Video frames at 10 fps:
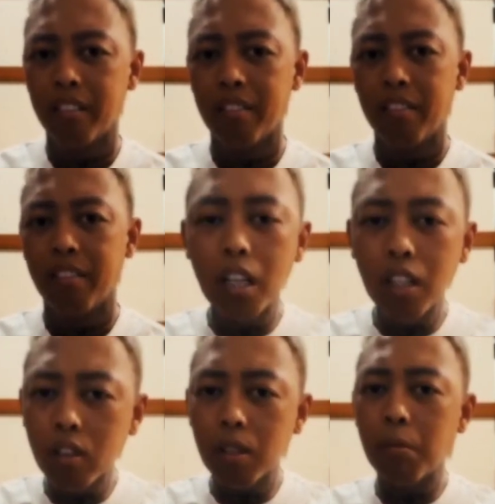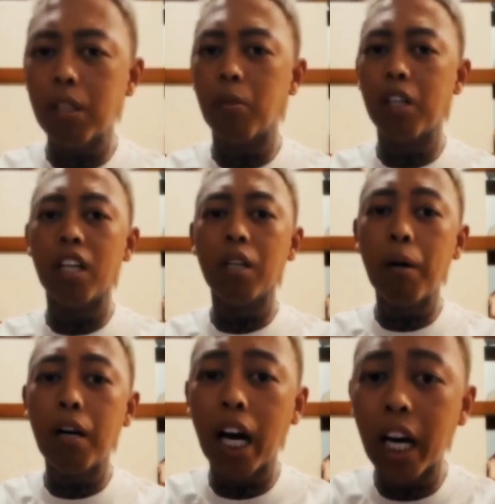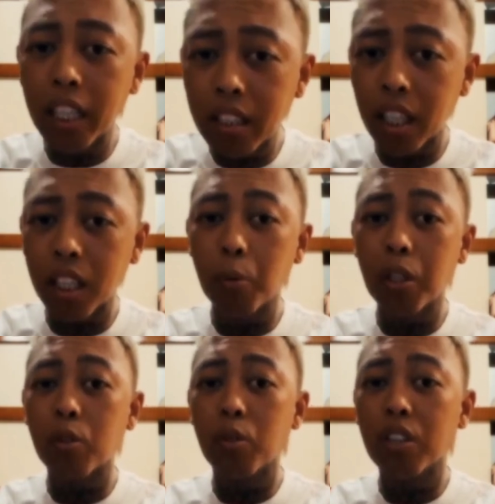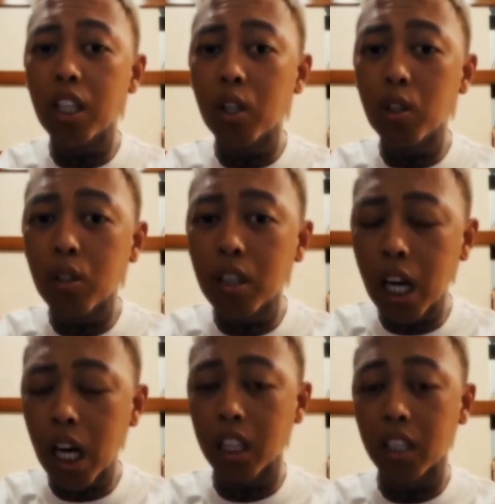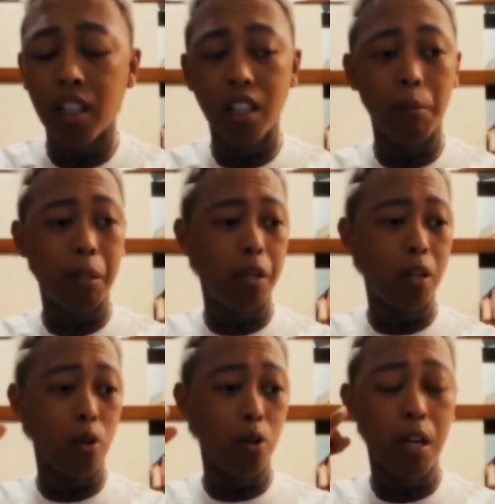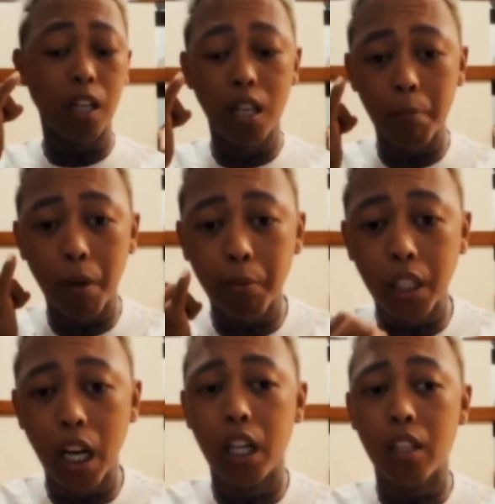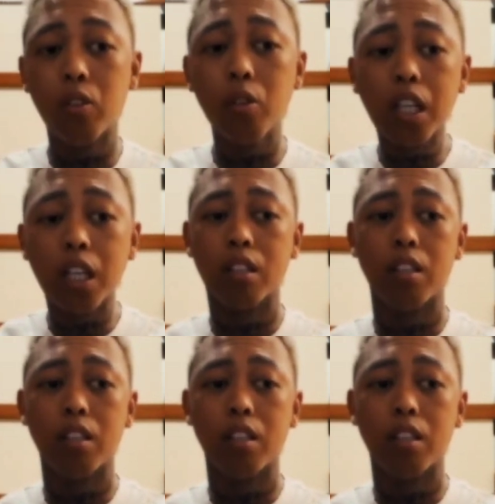Alay nyo naman, walang ibang kayang sayawin kundi iyon lang. Hindi naman marunong mag-hip-hop si Antoinette.